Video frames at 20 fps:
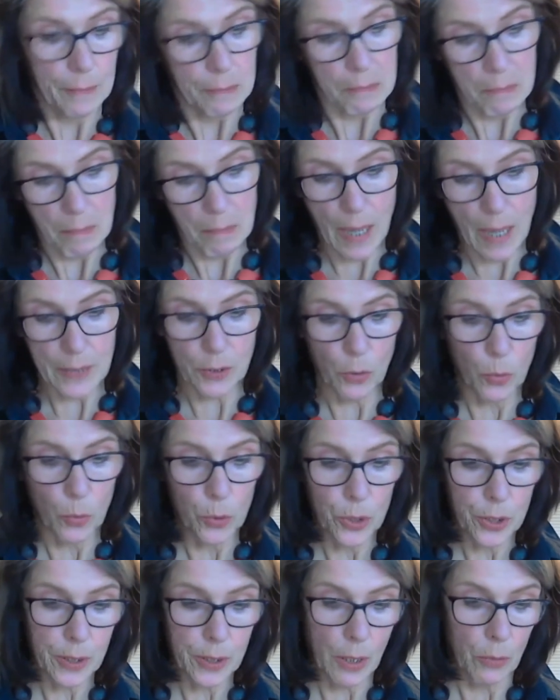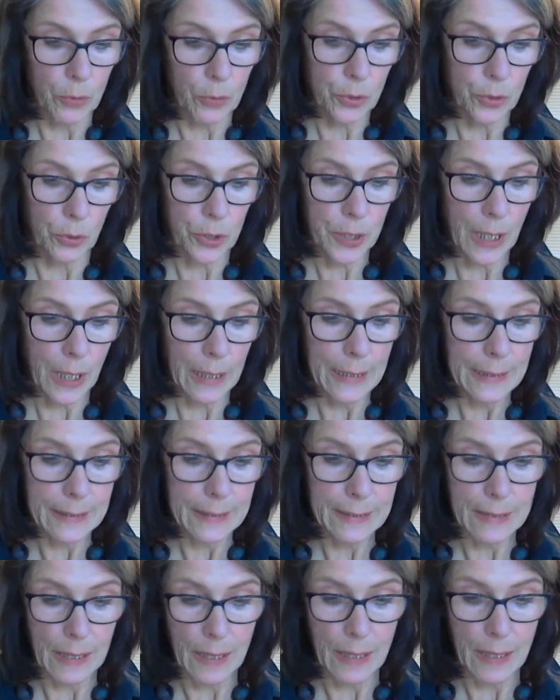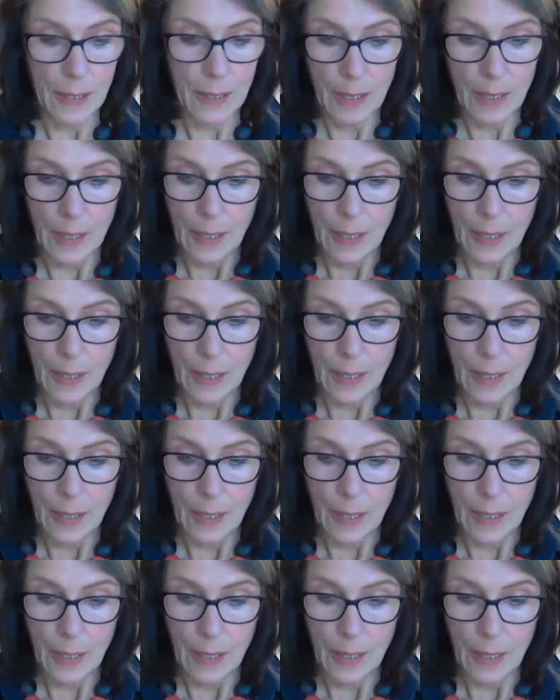más justa o socialista,